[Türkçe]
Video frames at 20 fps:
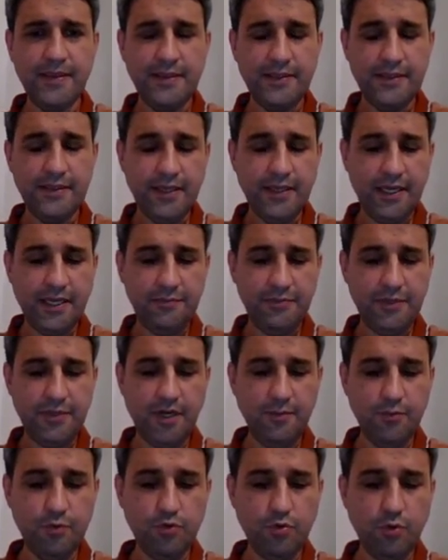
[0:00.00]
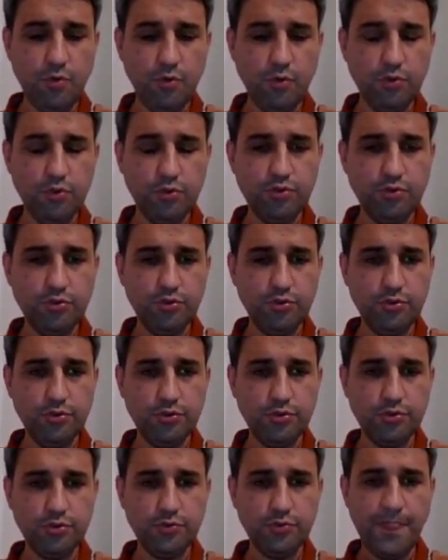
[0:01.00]
Yani bir hamur
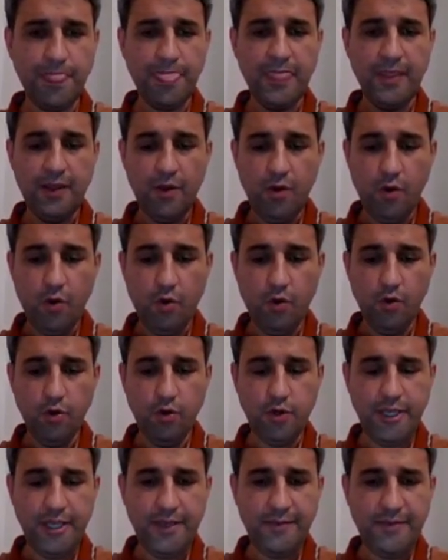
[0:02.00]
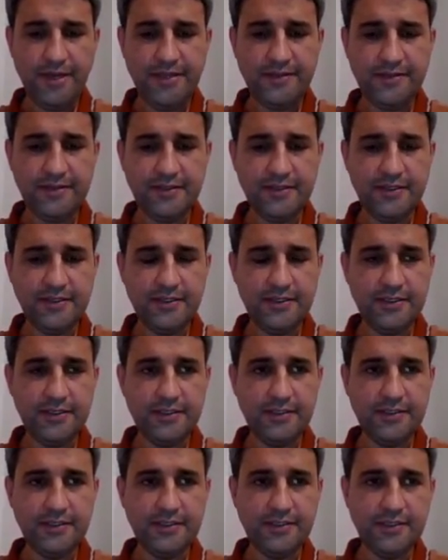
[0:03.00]
oluşturdunuz. Onu hemen
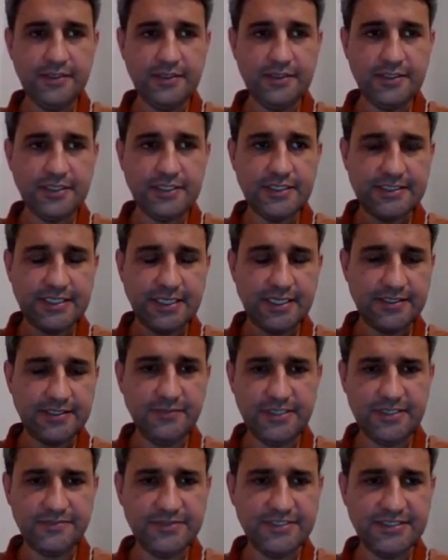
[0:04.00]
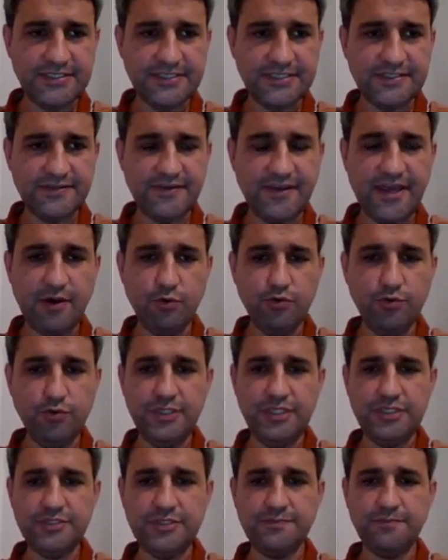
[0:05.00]
e, kızartabilir misiniz veya onu
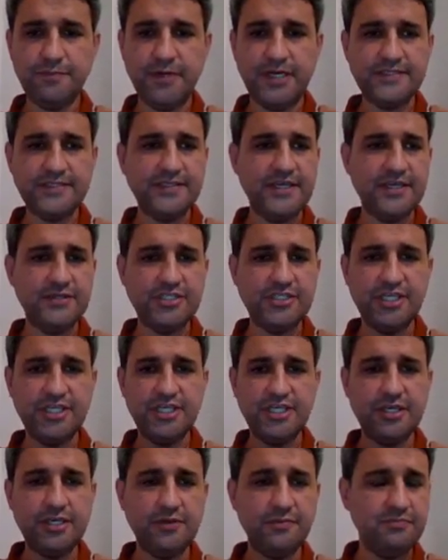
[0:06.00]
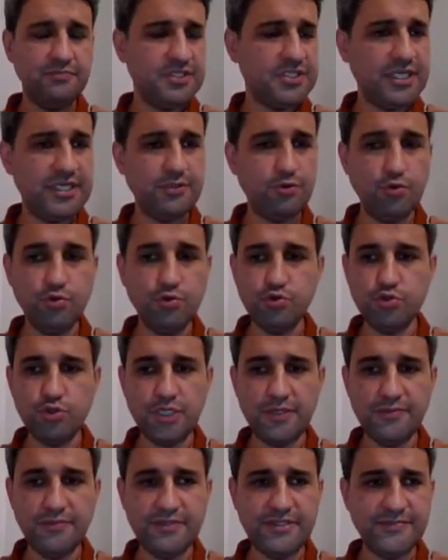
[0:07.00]
bir pastaya şeye bir şeye
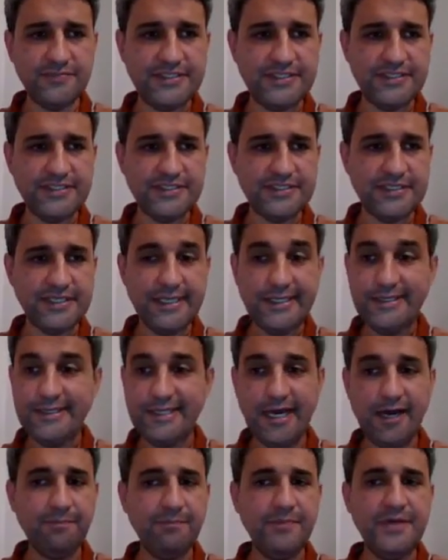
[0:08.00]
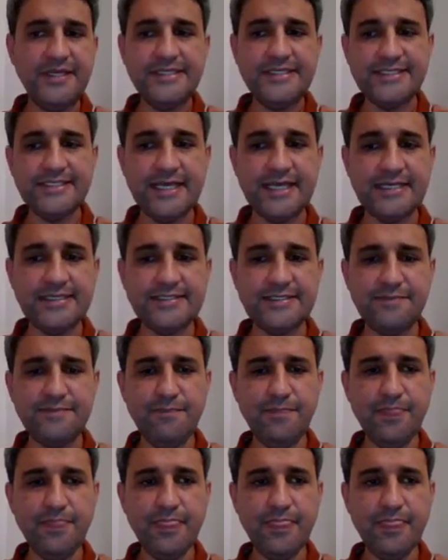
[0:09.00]
dönüştürebilir misiniz? Ne yapmanız lazım?